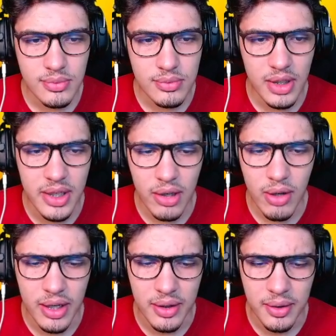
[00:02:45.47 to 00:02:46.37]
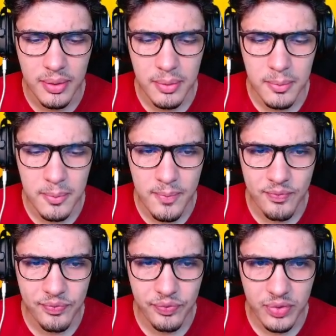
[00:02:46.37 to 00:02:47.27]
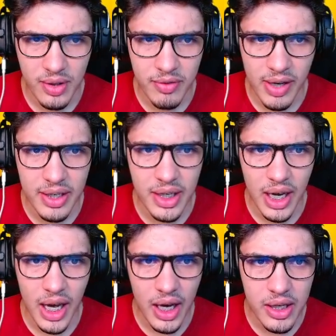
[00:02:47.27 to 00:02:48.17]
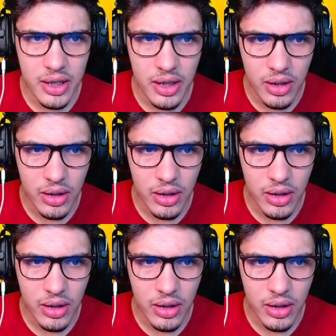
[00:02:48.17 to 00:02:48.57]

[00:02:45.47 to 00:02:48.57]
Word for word: E agora? Ele vai ligar e...